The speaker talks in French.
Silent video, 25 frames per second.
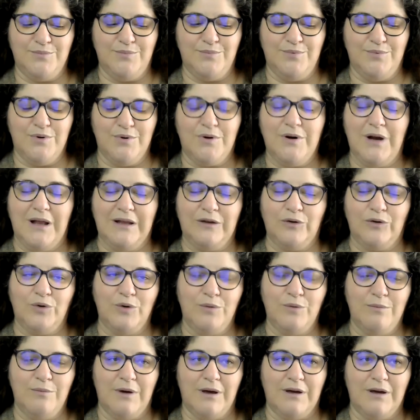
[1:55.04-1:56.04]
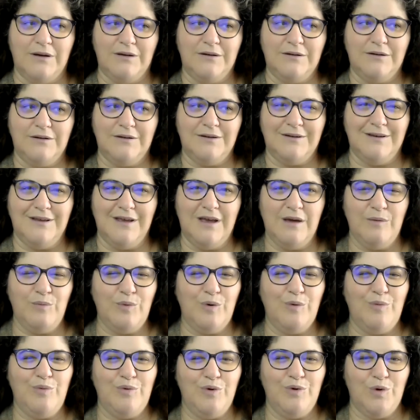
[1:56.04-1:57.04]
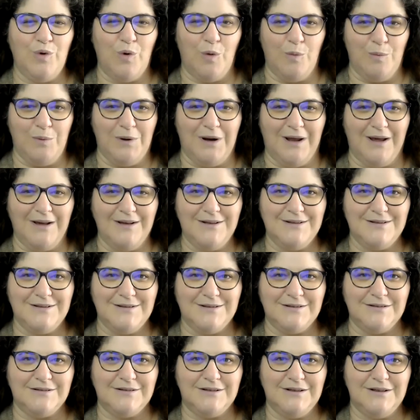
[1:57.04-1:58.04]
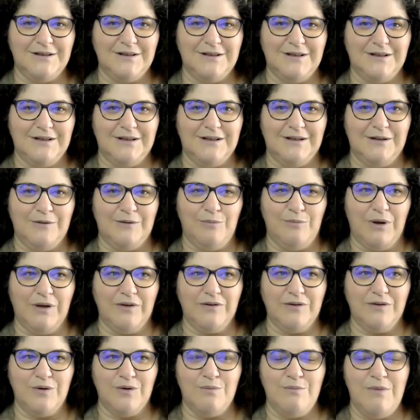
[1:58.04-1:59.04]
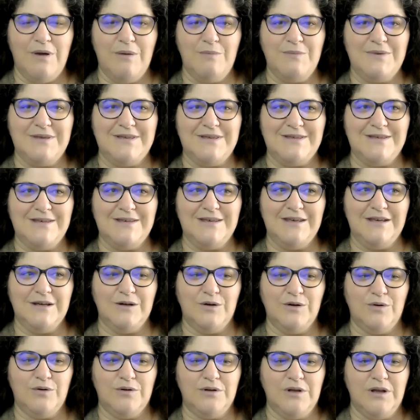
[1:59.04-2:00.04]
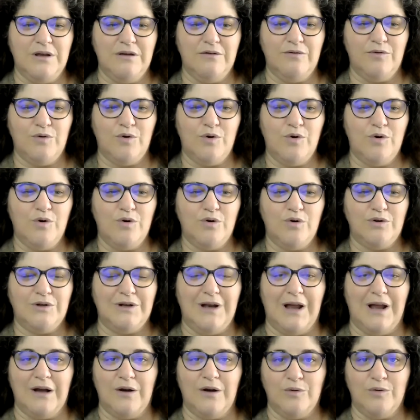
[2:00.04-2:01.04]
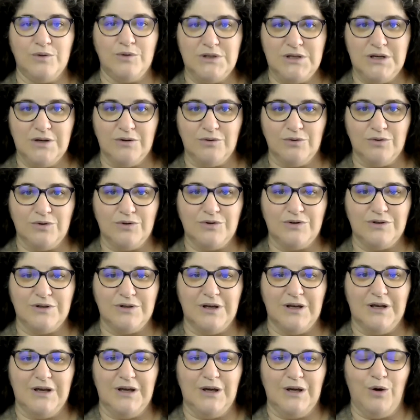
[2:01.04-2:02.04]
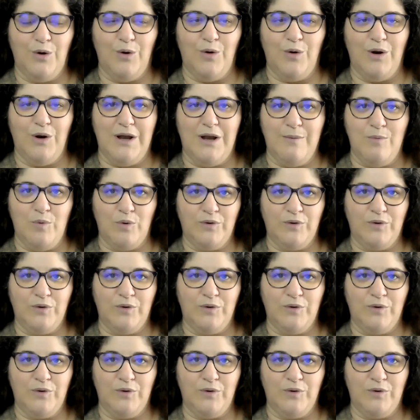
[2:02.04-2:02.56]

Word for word: pour l'être humain, c'est un peu plus complexe parce que même si au niveau de la conscience, les